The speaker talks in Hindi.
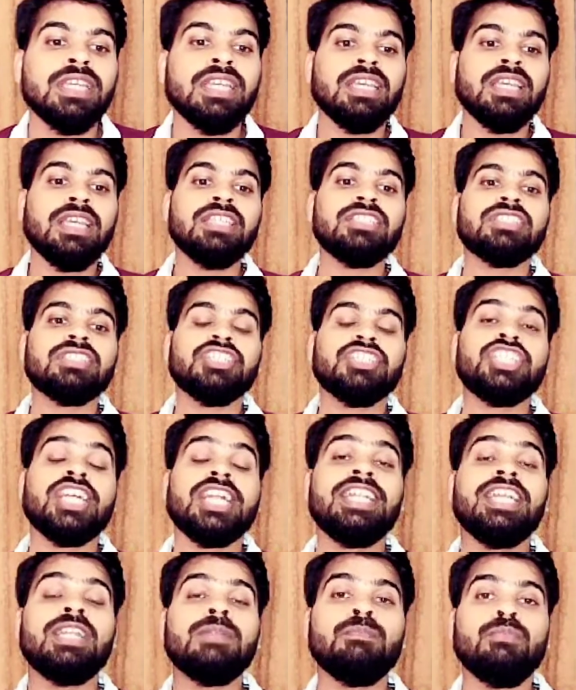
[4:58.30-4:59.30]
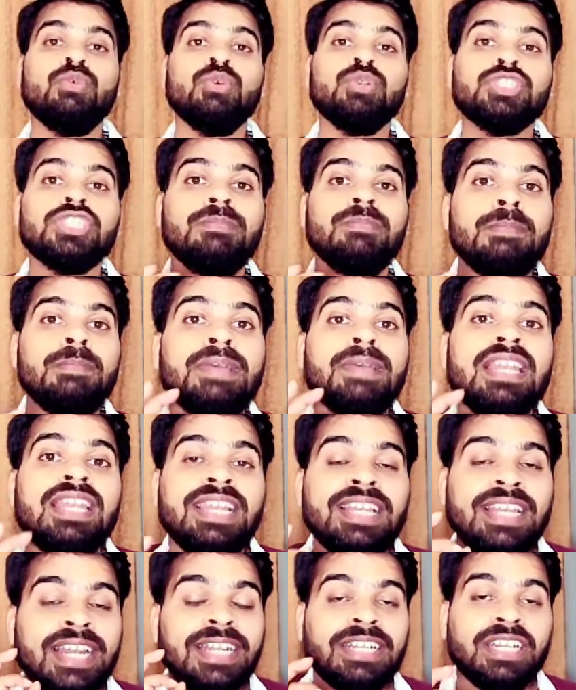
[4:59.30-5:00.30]
इस शेडेड पोर्शन में पहले
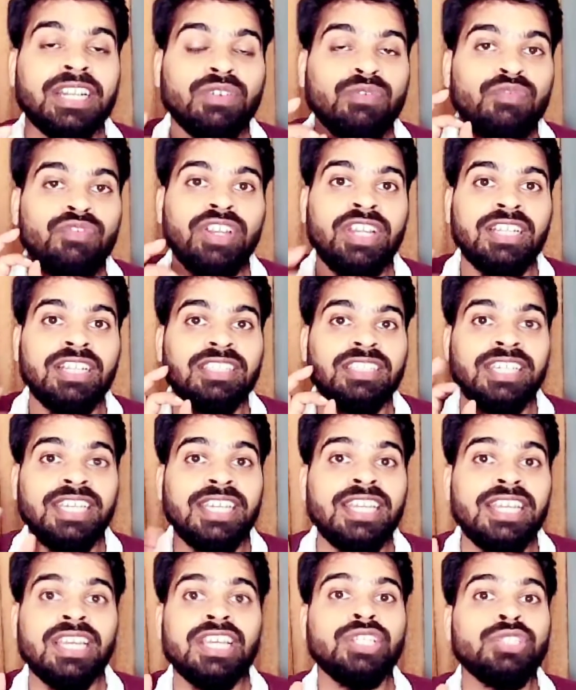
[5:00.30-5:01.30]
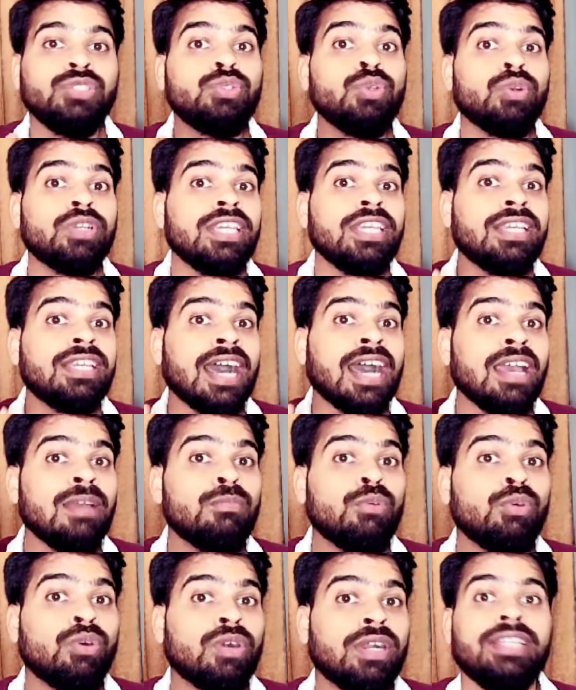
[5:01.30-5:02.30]
इलेक्ट्रिक फील्ड थी जो कि गायब
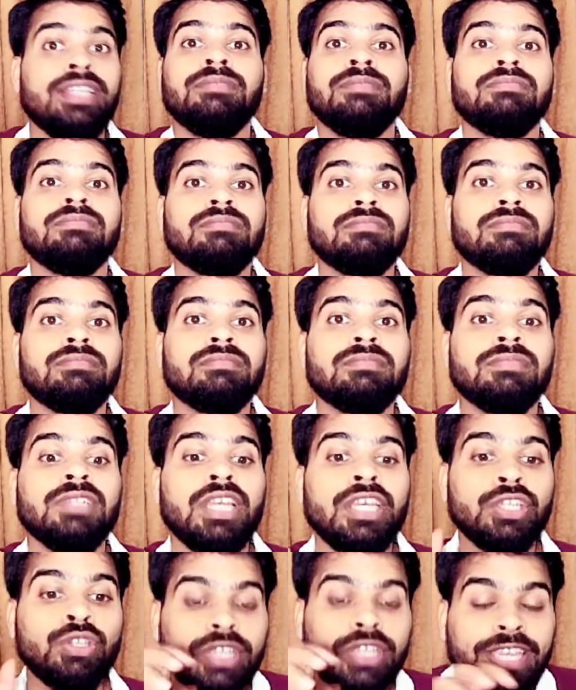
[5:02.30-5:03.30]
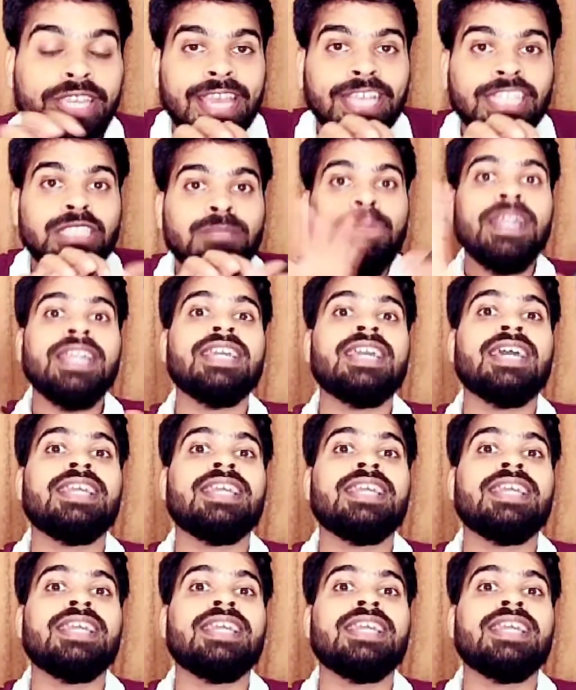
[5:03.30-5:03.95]
हो गई क्योंकि एक्सपेंड कर